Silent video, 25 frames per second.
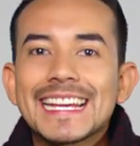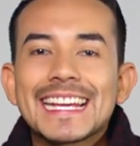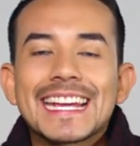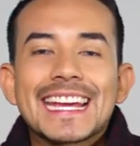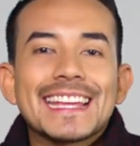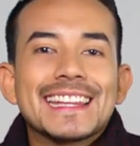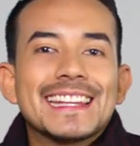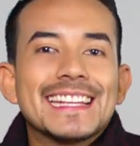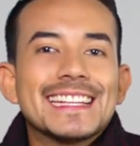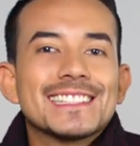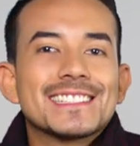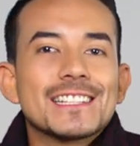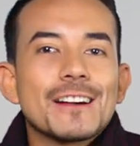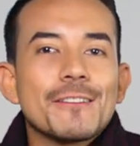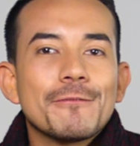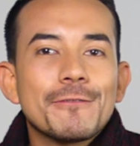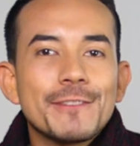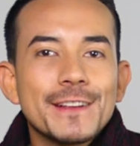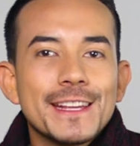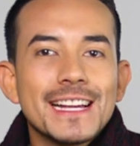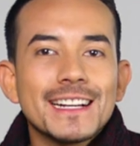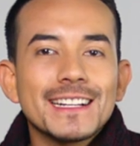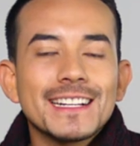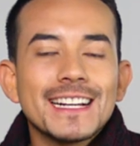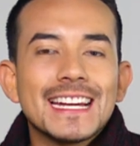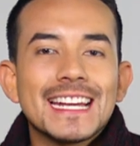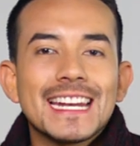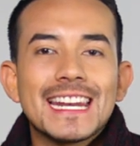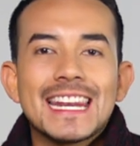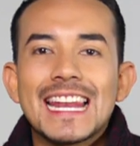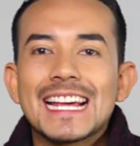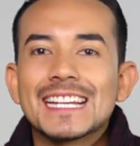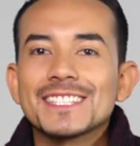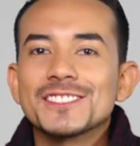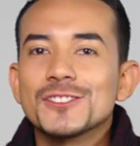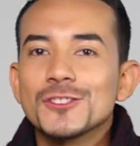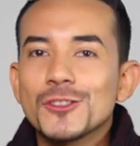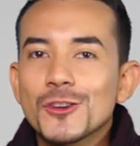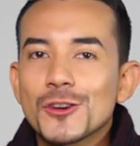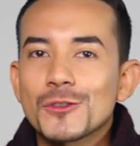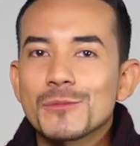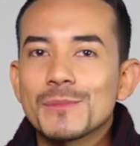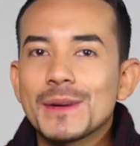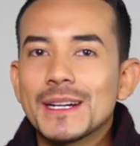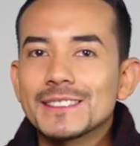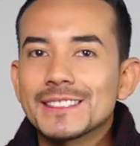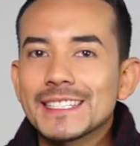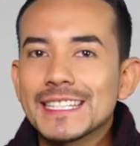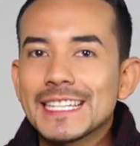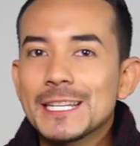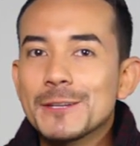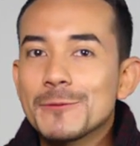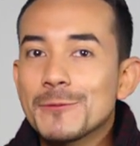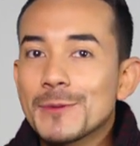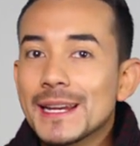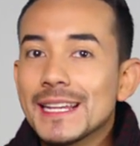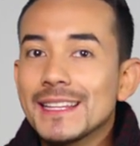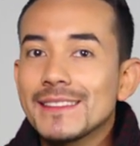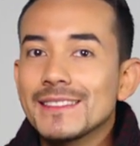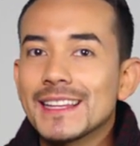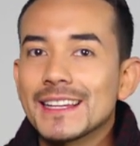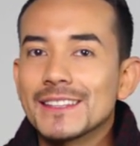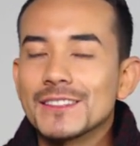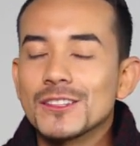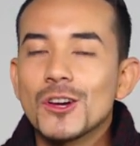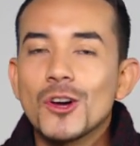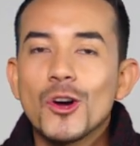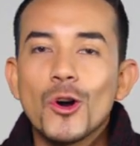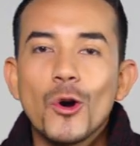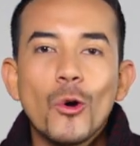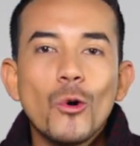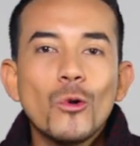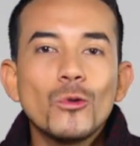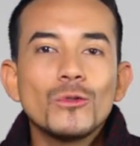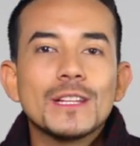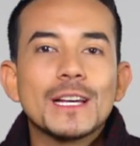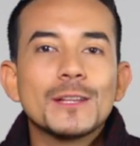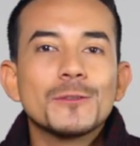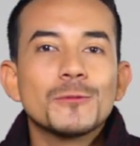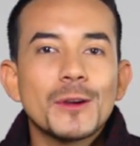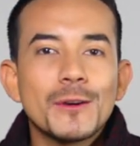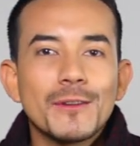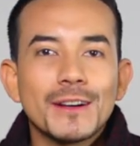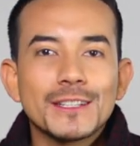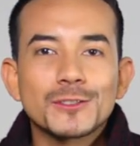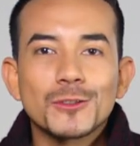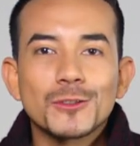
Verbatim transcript: que desafían las normas y brindan una nueva